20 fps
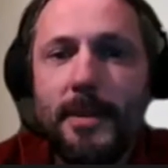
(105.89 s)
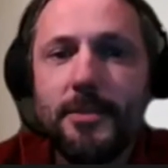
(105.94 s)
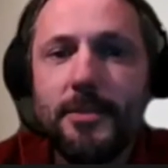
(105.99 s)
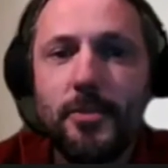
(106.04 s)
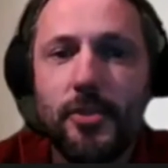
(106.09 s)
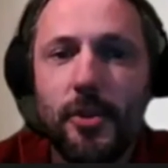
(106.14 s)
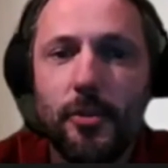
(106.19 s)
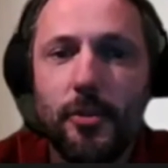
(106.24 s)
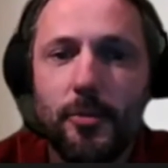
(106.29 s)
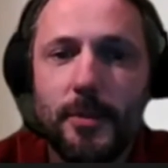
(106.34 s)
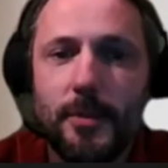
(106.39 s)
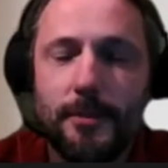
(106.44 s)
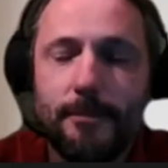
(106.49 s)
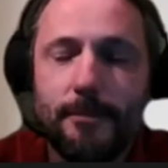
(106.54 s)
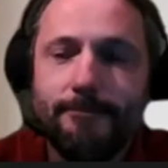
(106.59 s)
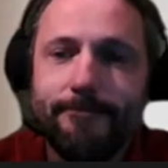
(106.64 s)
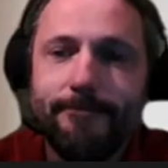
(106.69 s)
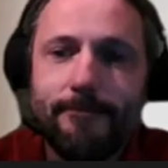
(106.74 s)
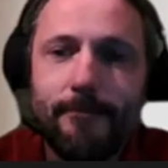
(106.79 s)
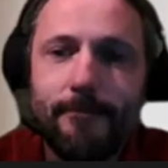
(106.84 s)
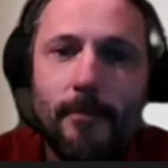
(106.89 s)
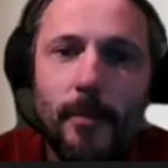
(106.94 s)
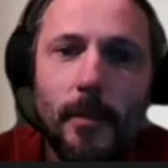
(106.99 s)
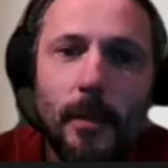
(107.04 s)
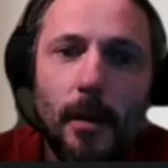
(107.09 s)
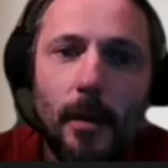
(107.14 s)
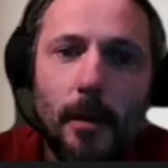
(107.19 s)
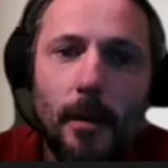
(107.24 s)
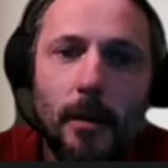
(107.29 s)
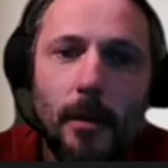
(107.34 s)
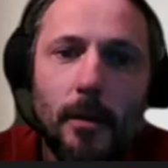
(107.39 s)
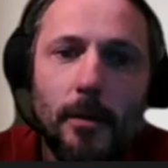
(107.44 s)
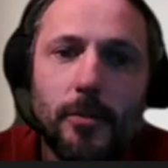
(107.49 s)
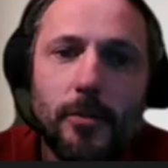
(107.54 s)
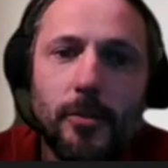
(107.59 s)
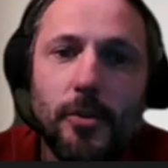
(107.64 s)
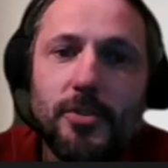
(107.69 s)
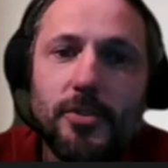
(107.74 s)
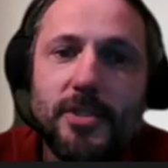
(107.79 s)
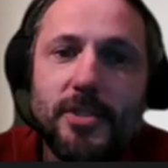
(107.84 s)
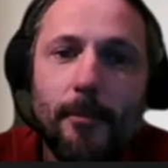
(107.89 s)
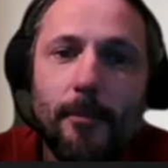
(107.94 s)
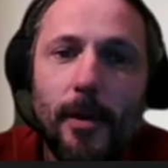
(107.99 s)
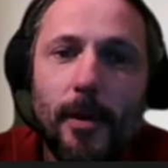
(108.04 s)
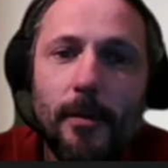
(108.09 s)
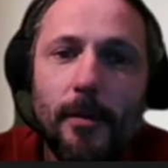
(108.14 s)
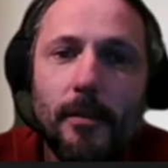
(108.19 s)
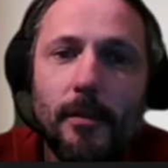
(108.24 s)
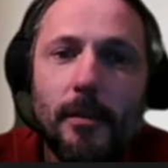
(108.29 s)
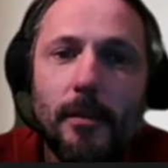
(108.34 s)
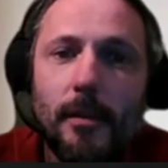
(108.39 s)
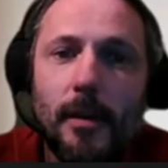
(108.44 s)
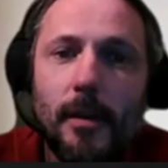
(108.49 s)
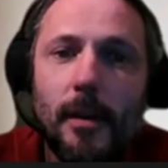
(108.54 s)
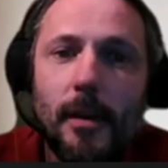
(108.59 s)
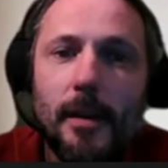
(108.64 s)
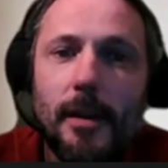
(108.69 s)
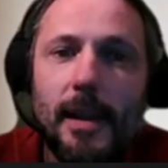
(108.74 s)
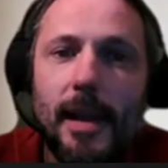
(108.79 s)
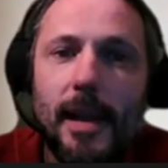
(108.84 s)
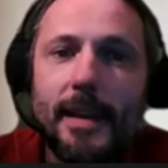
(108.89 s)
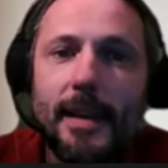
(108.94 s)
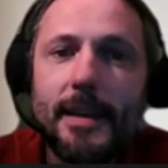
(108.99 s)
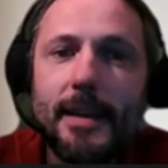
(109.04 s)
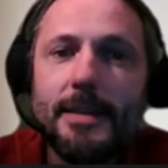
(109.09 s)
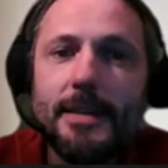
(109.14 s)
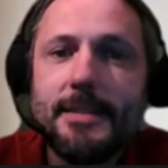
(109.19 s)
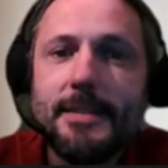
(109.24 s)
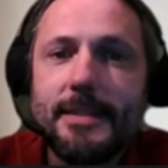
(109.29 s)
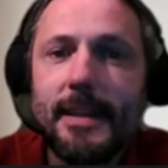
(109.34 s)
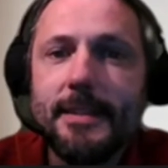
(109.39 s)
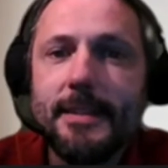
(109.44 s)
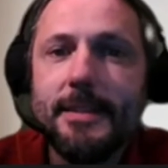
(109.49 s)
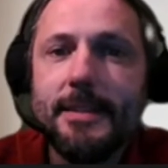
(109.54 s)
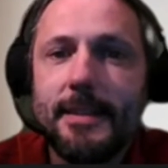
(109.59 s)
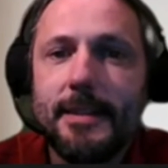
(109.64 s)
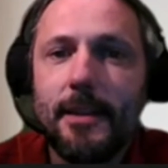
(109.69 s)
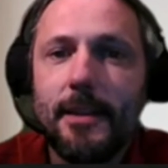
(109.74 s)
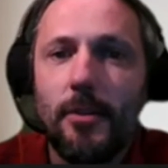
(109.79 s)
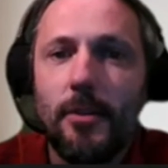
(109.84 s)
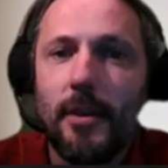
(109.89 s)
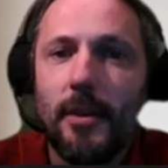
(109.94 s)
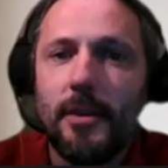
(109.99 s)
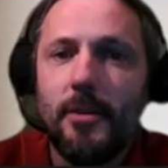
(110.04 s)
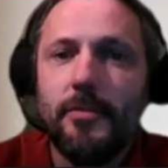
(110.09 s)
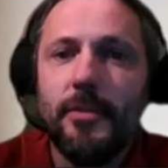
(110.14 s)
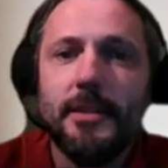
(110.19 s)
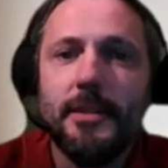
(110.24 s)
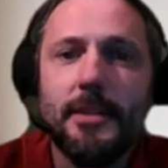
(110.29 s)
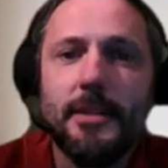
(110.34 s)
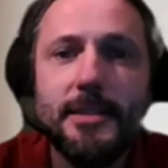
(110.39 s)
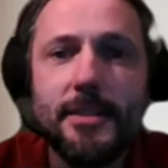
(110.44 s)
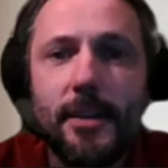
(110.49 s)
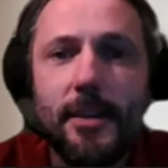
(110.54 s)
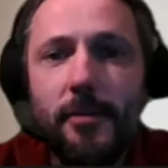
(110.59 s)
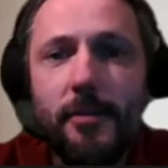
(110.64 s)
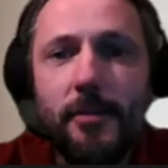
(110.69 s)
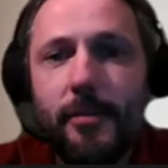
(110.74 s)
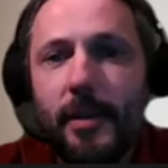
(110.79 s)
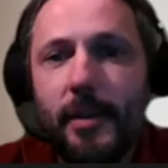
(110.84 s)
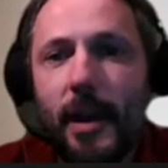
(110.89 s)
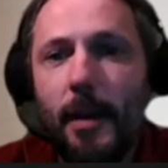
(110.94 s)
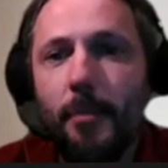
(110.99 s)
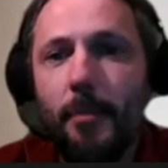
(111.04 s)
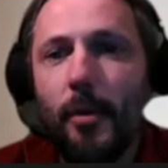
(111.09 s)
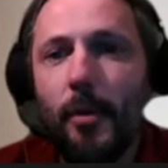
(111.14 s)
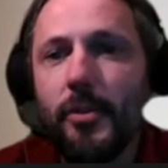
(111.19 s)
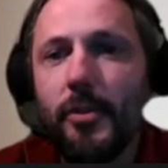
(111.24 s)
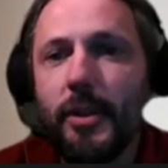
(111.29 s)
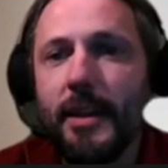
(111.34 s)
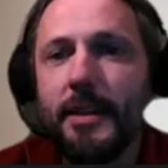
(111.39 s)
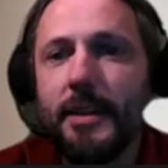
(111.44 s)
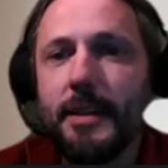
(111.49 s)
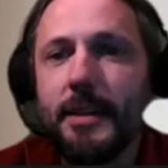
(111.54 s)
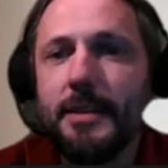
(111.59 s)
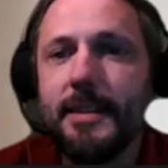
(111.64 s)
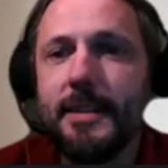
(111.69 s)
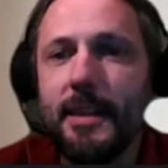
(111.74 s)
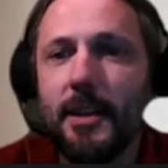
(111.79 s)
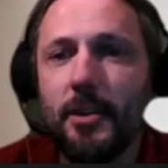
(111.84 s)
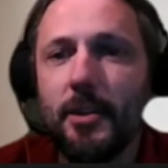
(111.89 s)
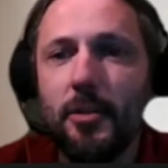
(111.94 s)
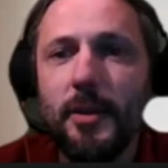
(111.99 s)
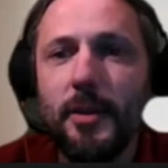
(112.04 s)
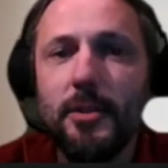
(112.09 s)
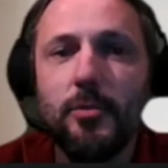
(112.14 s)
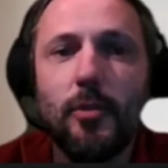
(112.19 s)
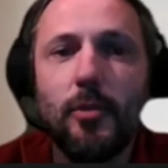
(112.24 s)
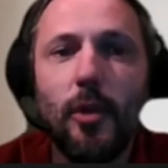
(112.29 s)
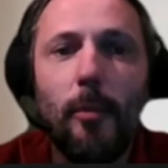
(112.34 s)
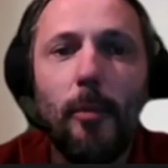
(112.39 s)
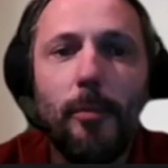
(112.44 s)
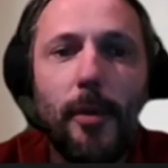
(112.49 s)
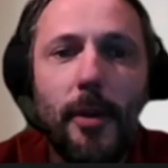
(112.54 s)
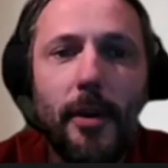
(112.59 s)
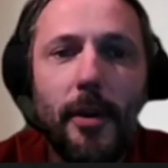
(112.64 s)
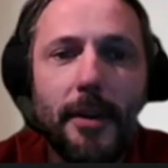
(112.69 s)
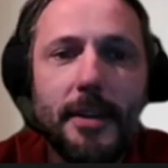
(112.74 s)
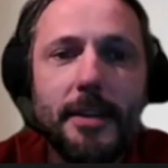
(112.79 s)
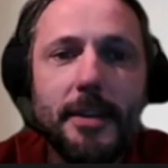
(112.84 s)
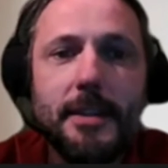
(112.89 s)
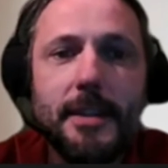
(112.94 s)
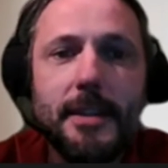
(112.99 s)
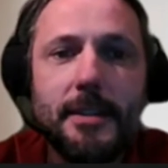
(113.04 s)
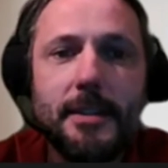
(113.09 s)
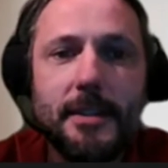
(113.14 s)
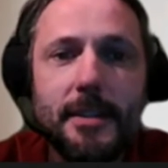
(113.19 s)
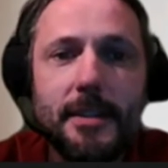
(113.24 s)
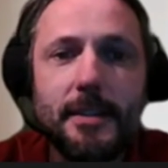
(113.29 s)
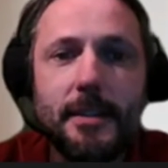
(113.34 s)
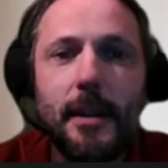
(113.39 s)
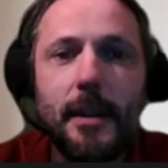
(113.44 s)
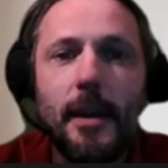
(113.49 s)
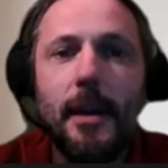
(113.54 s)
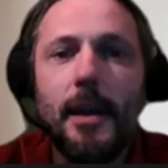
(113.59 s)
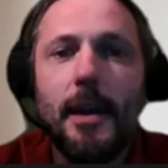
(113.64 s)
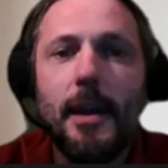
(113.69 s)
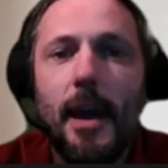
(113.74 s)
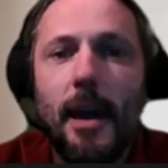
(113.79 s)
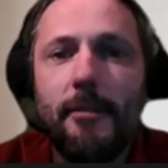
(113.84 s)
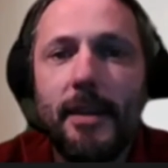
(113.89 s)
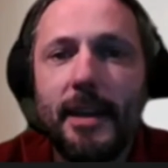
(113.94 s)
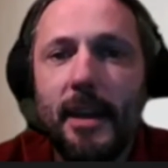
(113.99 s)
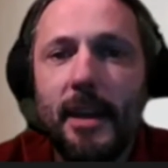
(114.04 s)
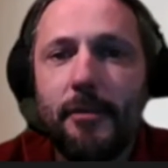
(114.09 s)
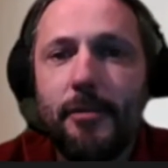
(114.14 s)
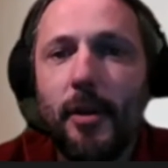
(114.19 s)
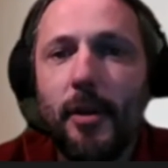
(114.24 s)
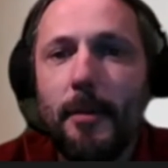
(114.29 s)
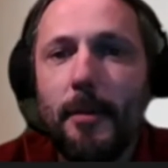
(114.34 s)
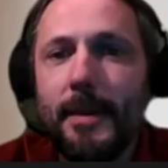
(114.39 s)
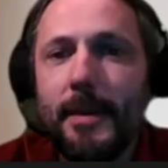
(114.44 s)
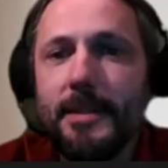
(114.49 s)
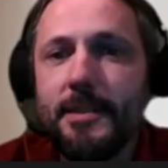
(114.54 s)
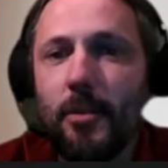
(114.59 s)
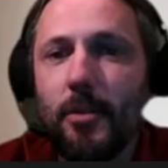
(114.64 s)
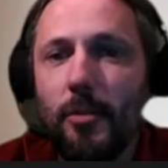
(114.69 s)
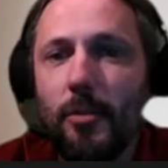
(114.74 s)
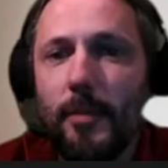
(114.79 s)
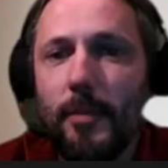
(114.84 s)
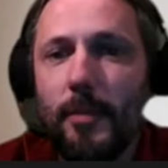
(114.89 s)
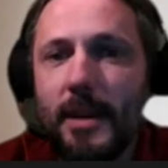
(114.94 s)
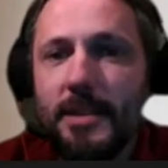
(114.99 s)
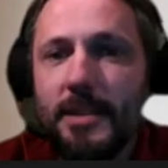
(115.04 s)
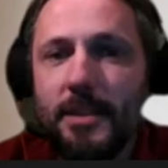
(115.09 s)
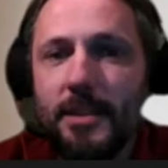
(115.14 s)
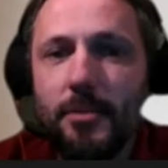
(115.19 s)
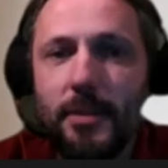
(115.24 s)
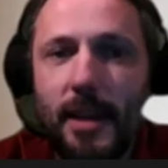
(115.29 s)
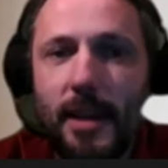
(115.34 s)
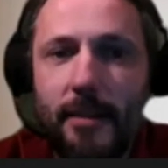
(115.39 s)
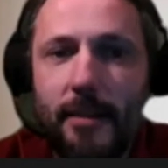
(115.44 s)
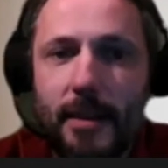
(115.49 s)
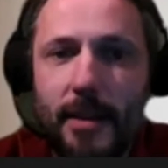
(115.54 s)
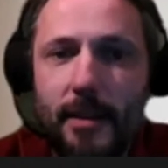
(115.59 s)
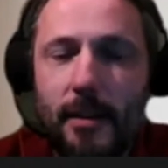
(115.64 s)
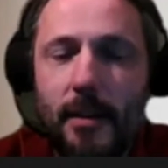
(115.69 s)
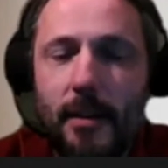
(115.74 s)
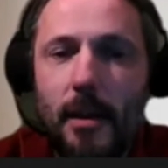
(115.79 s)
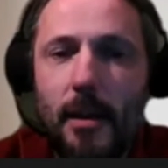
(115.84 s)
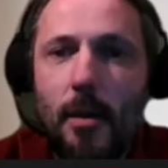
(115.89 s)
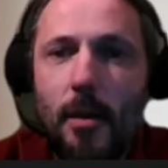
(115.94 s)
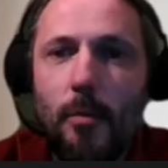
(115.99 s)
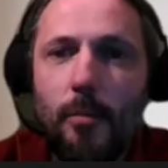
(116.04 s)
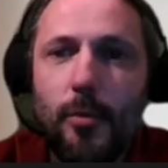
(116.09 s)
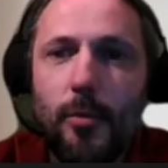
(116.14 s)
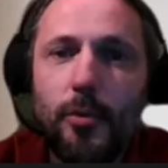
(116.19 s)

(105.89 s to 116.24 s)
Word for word: Pourquoi pas aujourd'hui Deuxièmement, la crise sanitaire de la Covid-19 a provoqué une crise économique d'une ampleur inédite avec un fort impact sur le marché du travail